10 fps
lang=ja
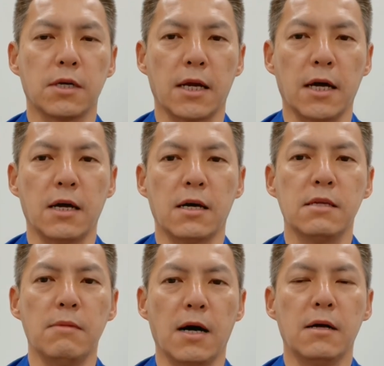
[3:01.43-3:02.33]
から
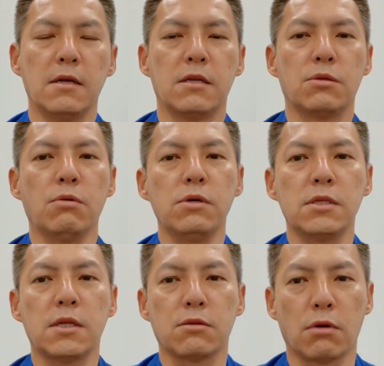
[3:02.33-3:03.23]
今どう
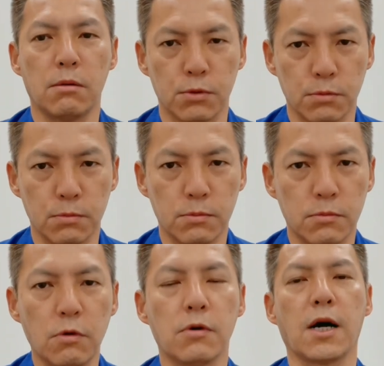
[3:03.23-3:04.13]
いったトラブル
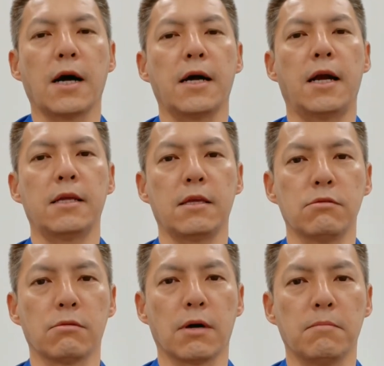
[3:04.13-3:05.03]
も抱えられてい
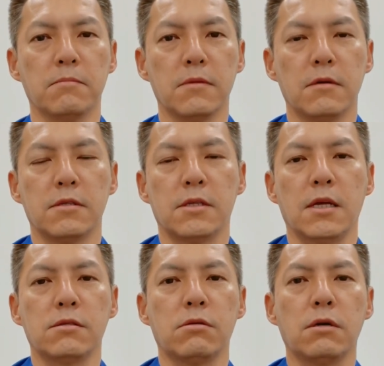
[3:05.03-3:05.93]
るのか、
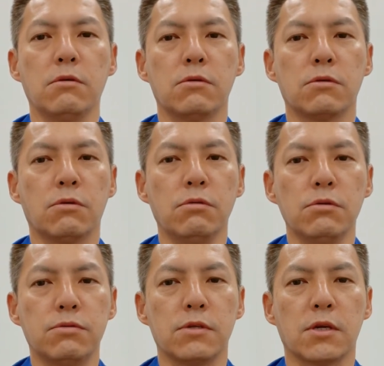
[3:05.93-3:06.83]
でそれをど
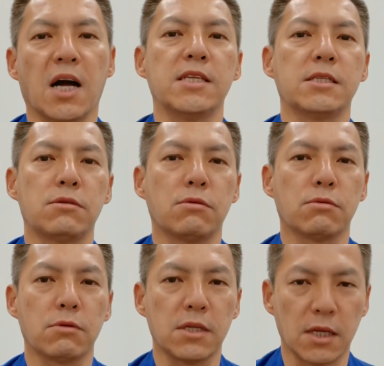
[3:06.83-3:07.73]
ういうふうに改善する
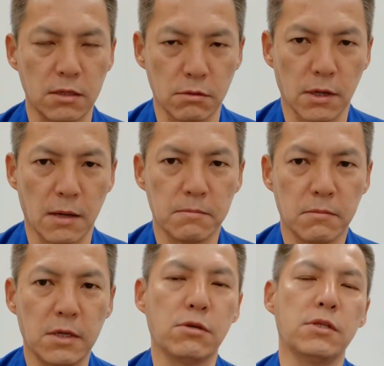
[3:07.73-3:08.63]
ことができるのか、
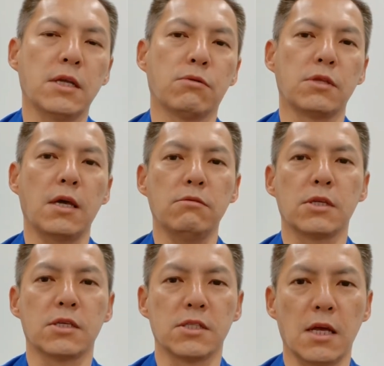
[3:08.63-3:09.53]
まあ、そういったご提案
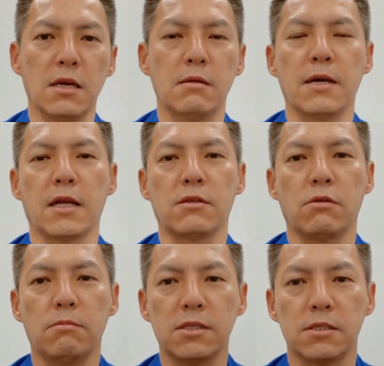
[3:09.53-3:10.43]
をですね今やっ
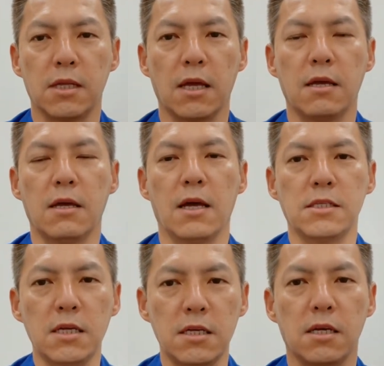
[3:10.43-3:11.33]
ておりますんで、えー、
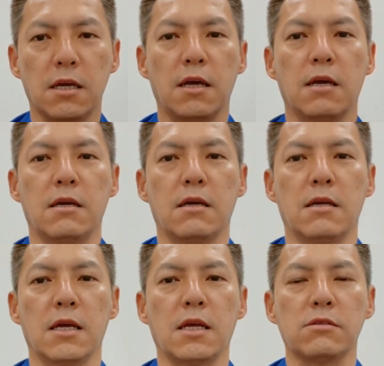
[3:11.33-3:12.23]
ぜひ、
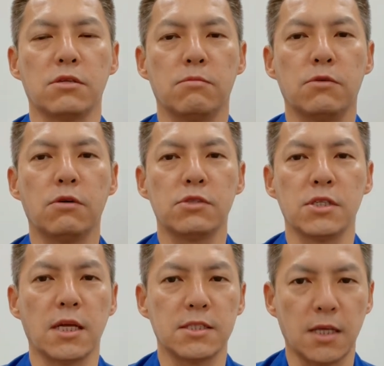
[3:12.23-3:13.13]
えー、冷却水の無料
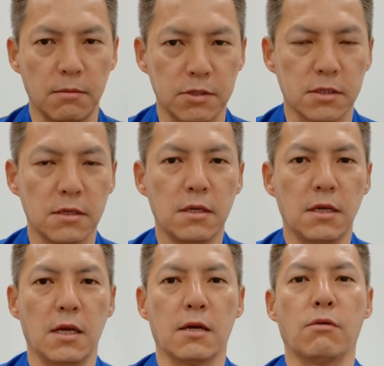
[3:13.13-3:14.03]
診断サービス、
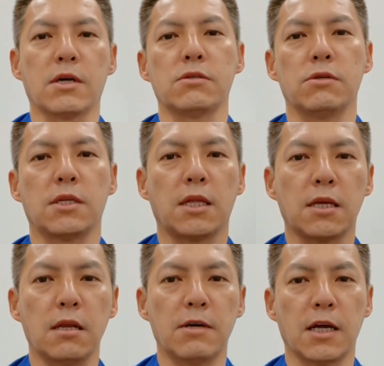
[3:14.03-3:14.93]
えー、ご活用いただ
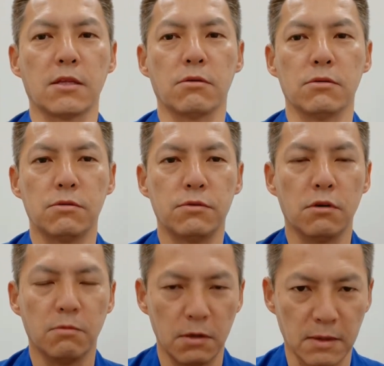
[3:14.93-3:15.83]
ければなというふう
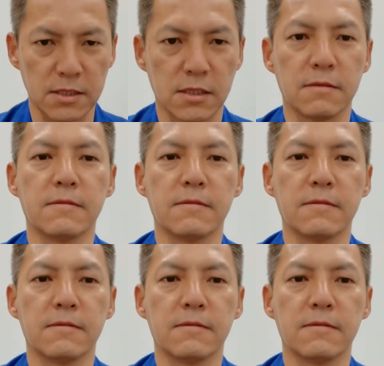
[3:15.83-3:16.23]
に思います。